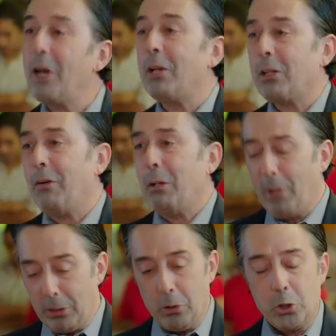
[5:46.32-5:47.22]
Evet efendim
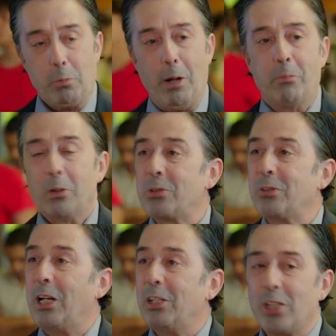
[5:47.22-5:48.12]
ben göçmen
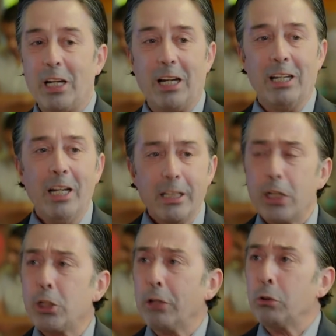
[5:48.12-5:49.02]
bürosundan Celal.
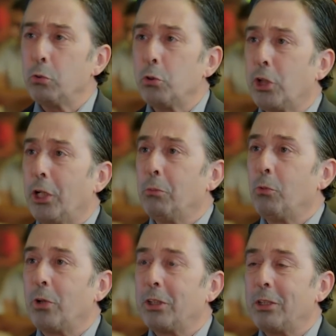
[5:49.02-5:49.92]
Geçen gün Tuğçe
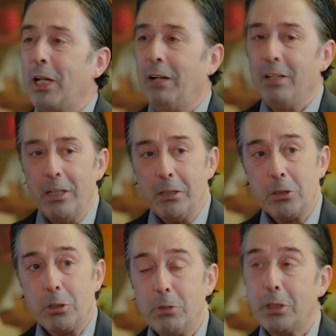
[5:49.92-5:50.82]
Hanım uğradı da e,
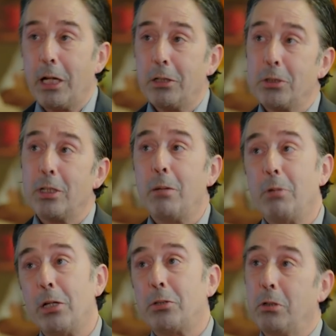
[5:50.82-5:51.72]
şimdi kendisiyle
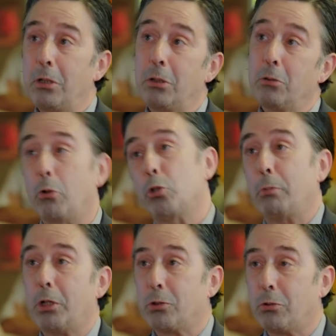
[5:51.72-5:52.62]
biraz e,
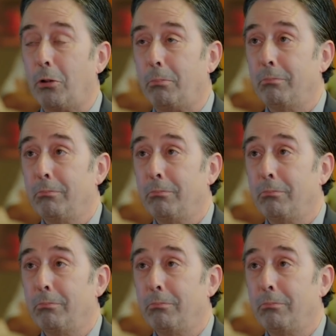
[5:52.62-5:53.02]
görüşmek istiyorum.